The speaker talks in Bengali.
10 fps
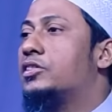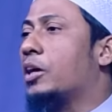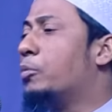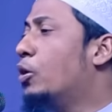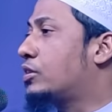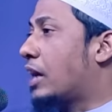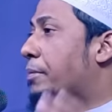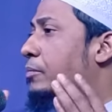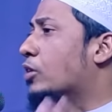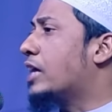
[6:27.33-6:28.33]
যে মুহূর্তে
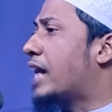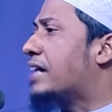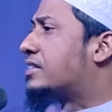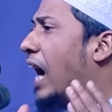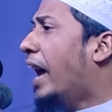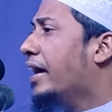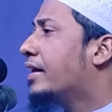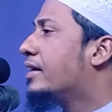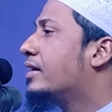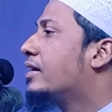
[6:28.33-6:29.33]
আমি মদের আড্ডায়
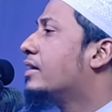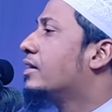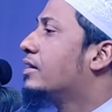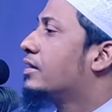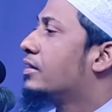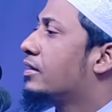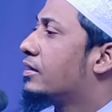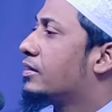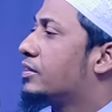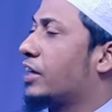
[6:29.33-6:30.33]

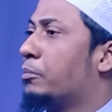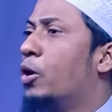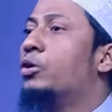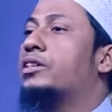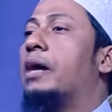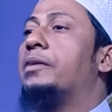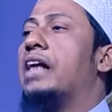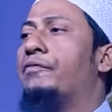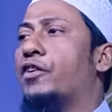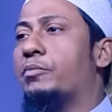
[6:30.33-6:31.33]
যে মুহূর্তে আমি
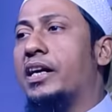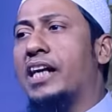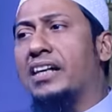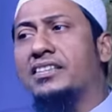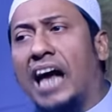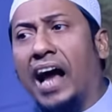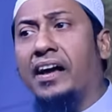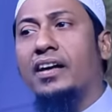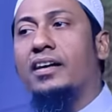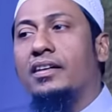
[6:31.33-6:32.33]
নাফরমানির
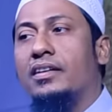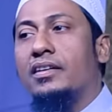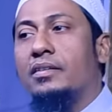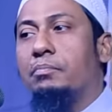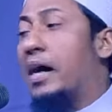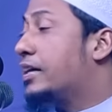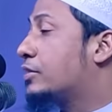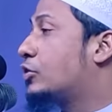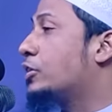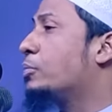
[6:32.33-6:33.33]
আড্ডায়
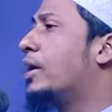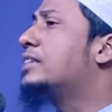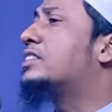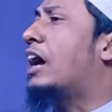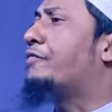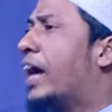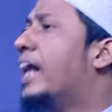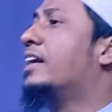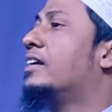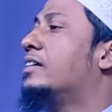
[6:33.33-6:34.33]
মালিক যদি বলে
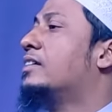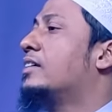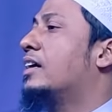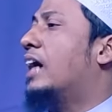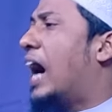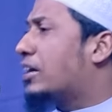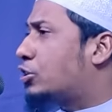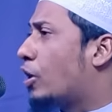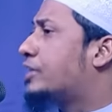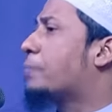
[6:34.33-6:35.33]
ইসরাফিল আর
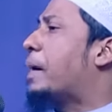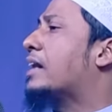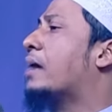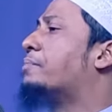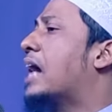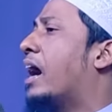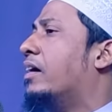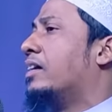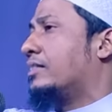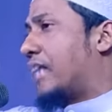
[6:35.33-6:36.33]
সইতে পারলাম না
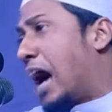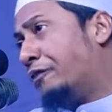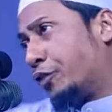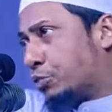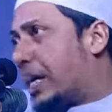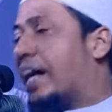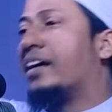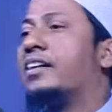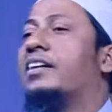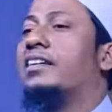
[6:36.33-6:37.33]
দে ফুঁদে
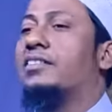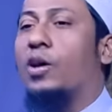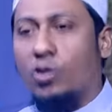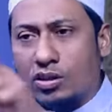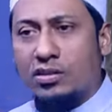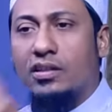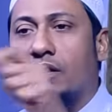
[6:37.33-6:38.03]
তখন